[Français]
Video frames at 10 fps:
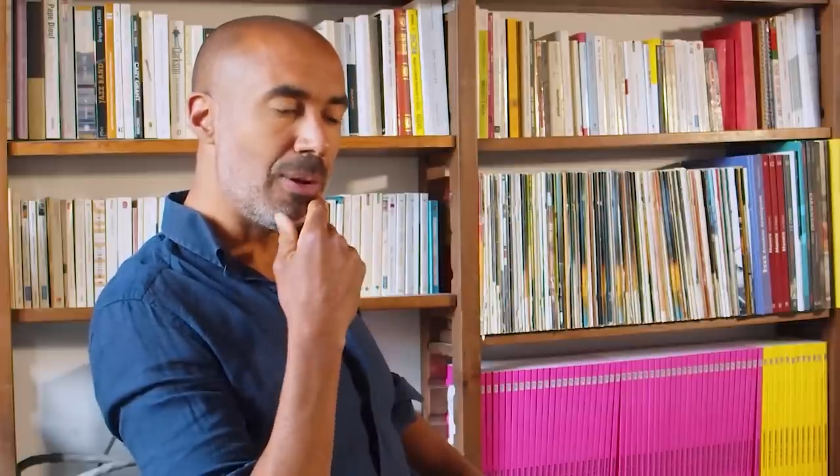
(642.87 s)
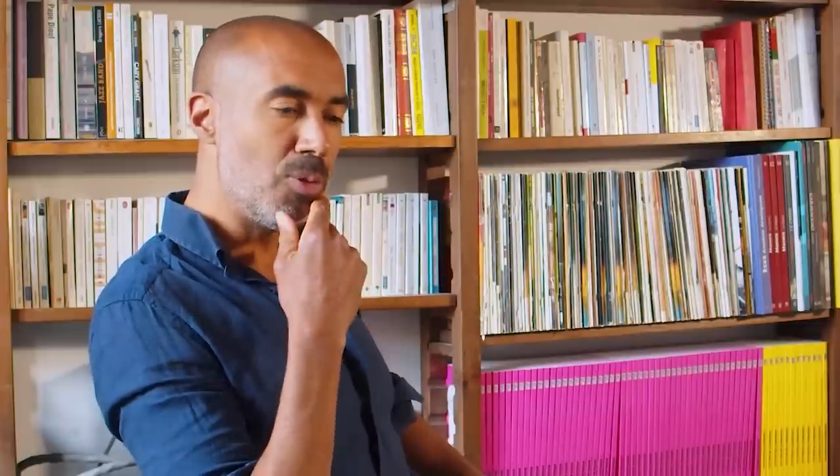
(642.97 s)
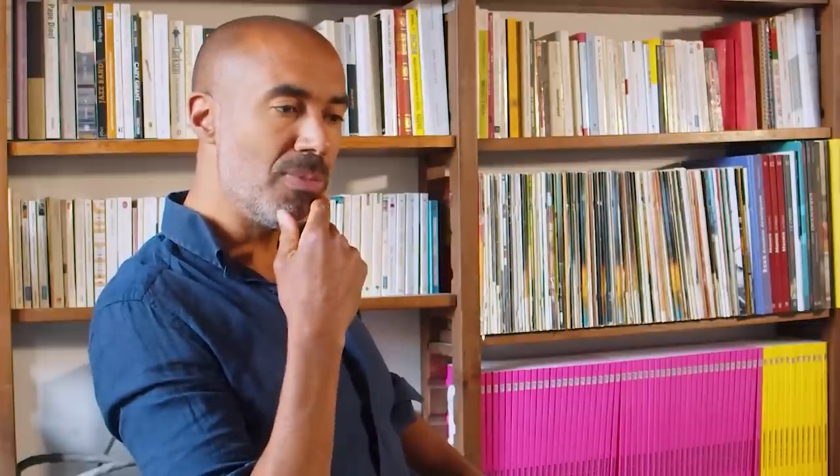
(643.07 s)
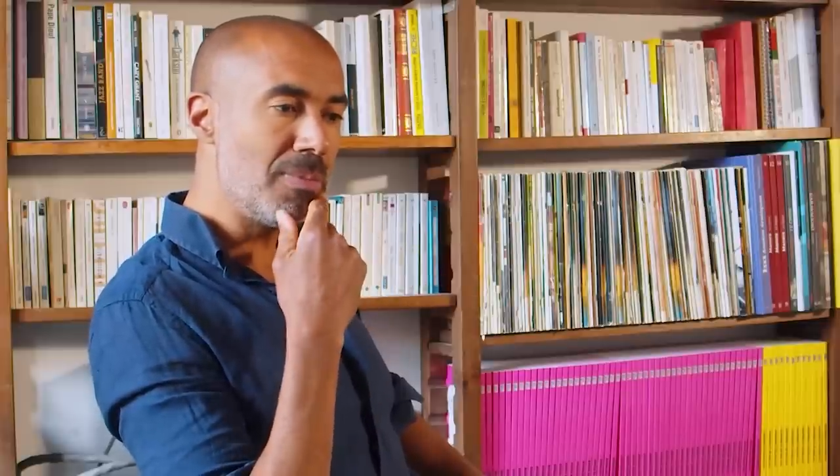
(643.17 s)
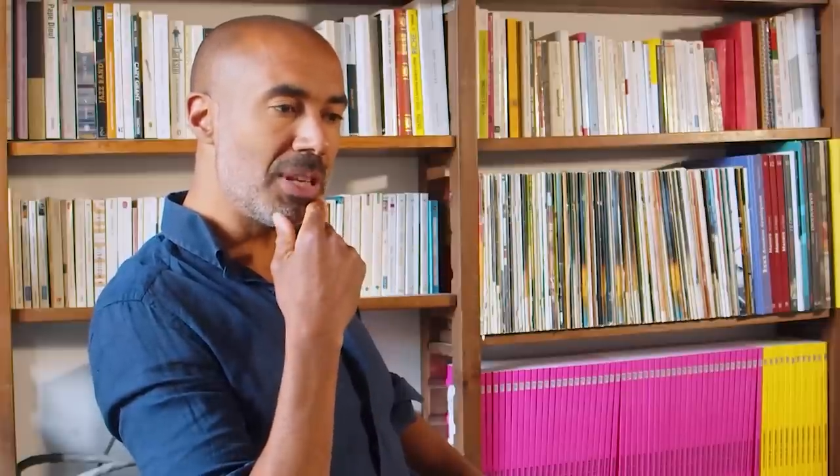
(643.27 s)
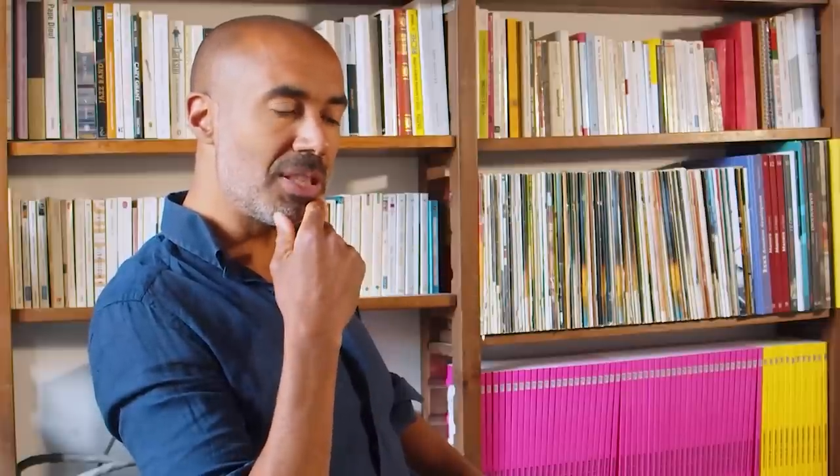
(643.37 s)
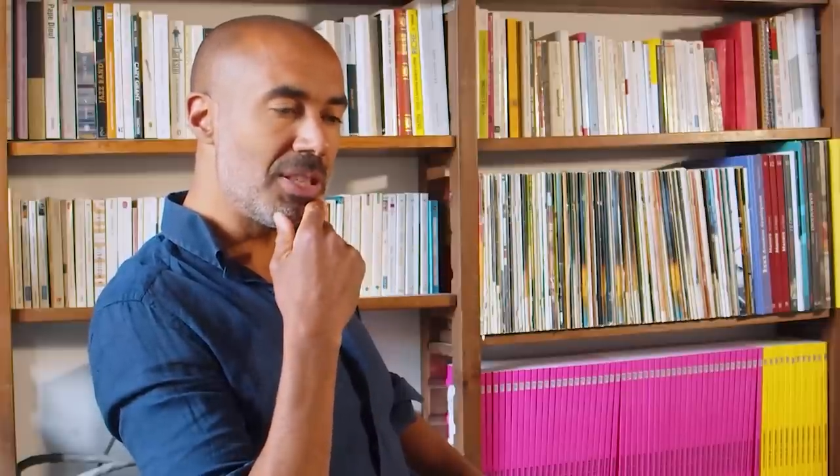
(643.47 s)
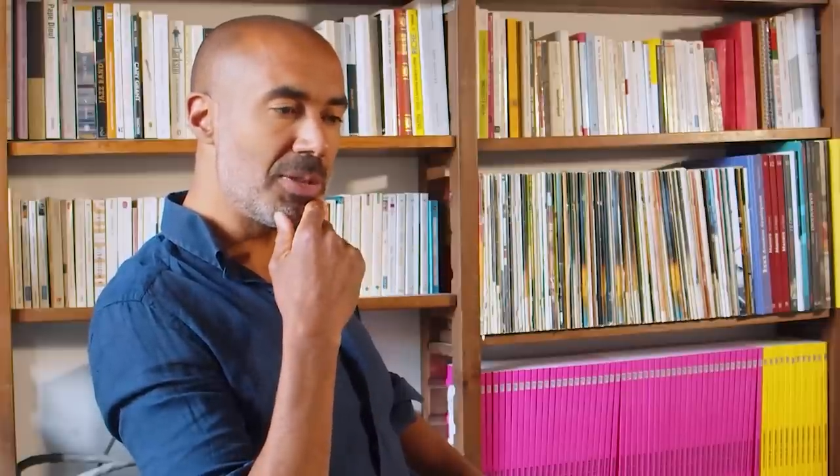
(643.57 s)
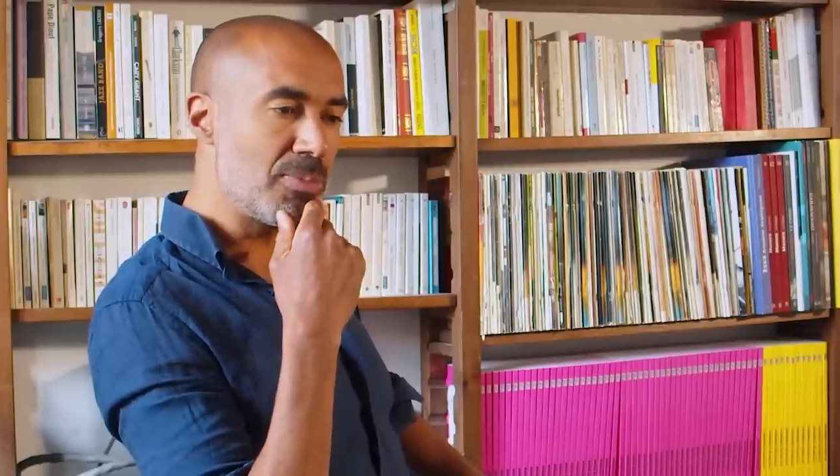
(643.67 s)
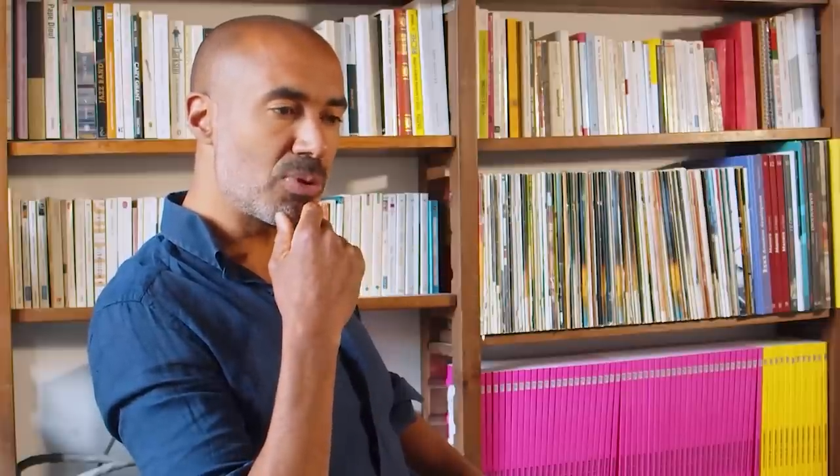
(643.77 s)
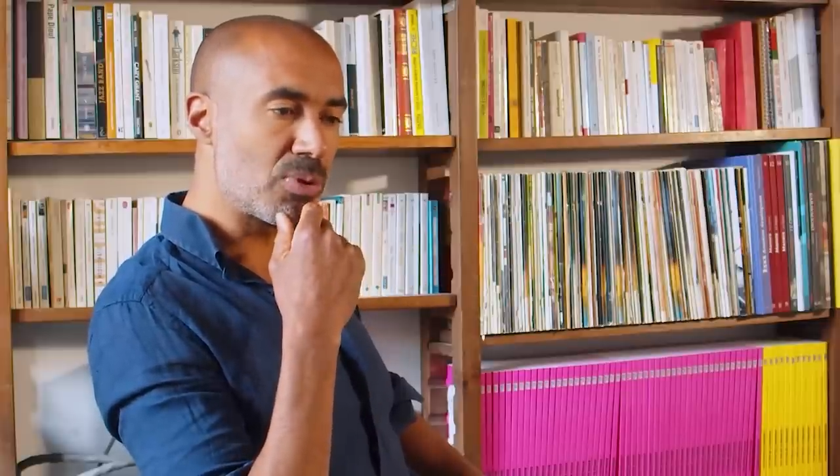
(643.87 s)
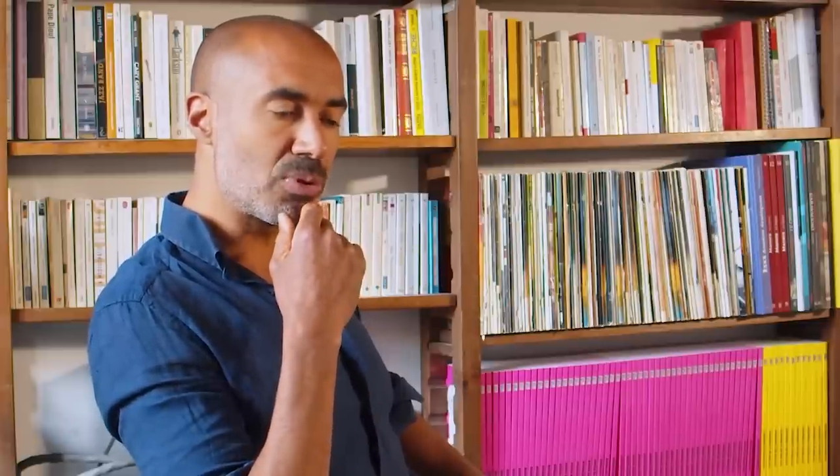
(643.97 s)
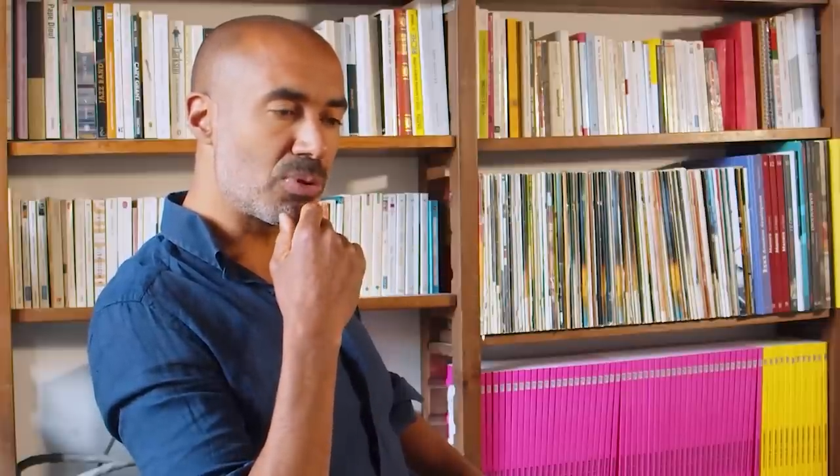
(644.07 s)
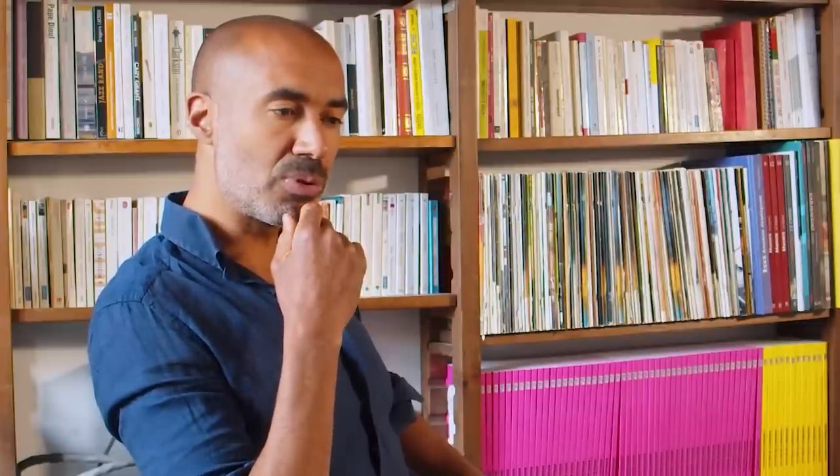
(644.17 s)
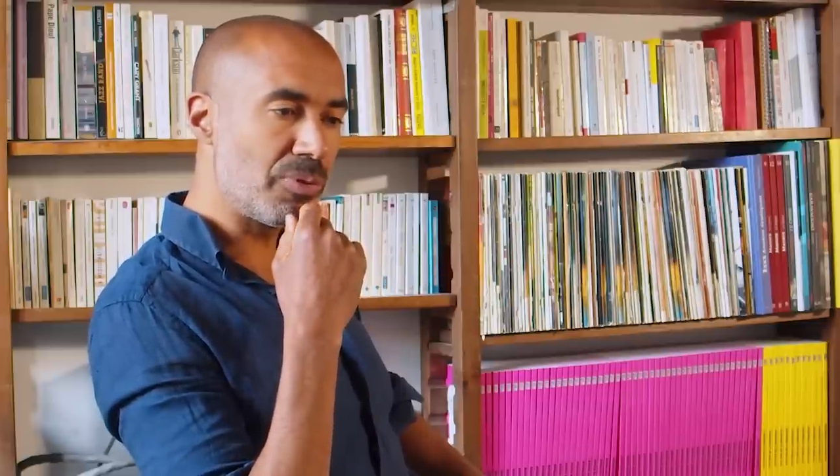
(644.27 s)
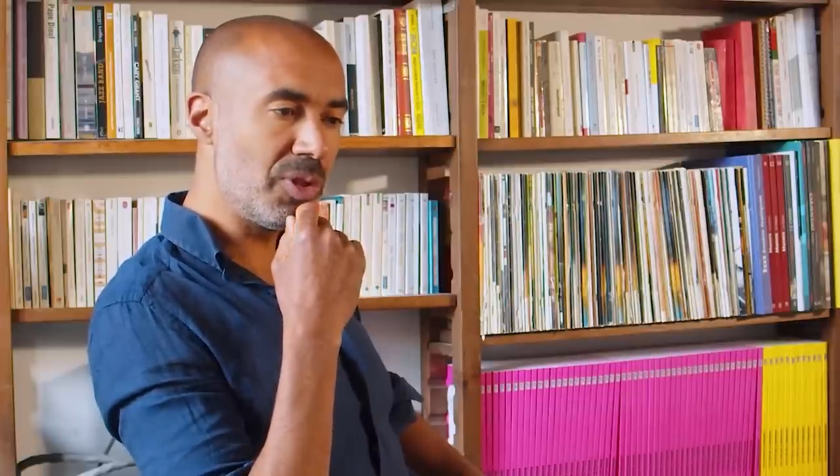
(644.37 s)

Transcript: mimétisme euh,